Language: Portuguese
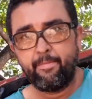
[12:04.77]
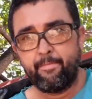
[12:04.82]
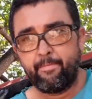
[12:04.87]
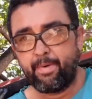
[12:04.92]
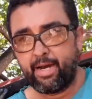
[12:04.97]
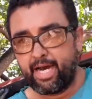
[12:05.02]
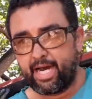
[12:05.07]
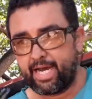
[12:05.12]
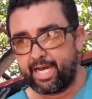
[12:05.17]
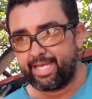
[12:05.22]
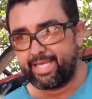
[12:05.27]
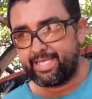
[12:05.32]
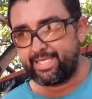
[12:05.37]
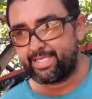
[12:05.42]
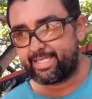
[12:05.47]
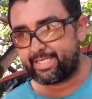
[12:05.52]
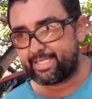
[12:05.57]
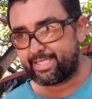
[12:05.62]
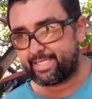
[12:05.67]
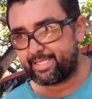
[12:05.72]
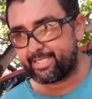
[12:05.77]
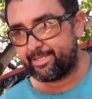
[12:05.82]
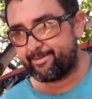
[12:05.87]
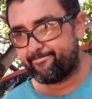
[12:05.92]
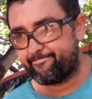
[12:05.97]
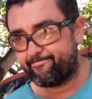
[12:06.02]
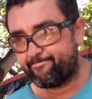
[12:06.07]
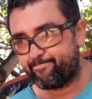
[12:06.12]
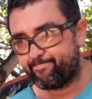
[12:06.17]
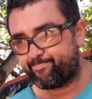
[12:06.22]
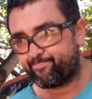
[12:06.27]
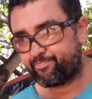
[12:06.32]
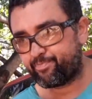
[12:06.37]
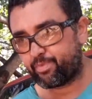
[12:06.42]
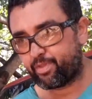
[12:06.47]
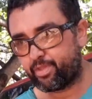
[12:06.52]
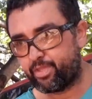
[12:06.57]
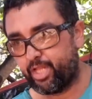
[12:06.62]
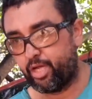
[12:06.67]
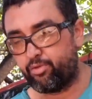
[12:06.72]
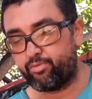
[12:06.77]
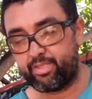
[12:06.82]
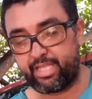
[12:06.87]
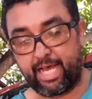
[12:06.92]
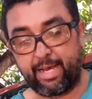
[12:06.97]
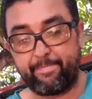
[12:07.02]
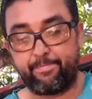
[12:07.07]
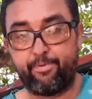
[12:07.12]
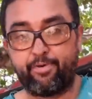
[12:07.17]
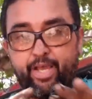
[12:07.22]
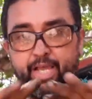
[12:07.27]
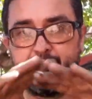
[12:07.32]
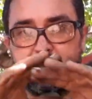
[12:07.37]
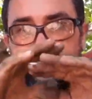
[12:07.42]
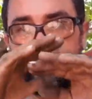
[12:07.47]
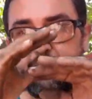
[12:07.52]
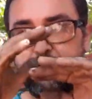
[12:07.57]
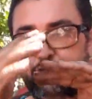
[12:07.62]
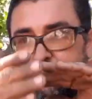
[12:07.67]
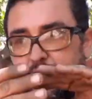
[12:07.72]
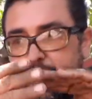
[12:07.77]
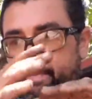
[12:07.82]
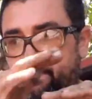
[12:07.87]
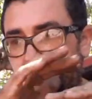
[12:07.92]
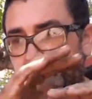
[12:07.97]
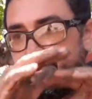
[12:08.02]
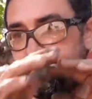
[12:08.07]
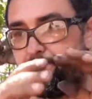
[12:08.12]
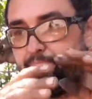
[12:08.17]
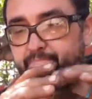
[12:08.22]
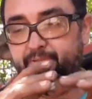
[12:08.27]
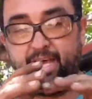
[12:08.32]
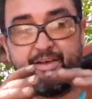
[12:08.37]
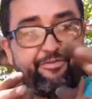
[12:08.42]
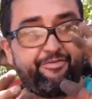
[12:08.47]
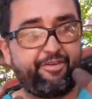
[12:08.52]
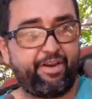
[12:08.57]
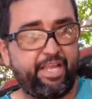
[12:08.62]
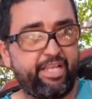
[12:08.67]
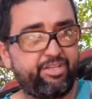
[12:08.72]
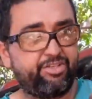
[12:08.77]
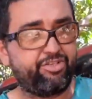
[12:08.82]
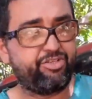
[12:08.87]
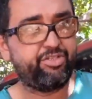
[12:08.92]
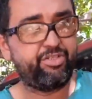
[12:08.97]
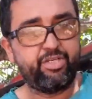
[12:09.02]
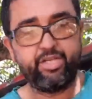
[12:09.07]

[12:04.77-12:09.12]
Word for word: Mas não dá porque tem chapa na frente.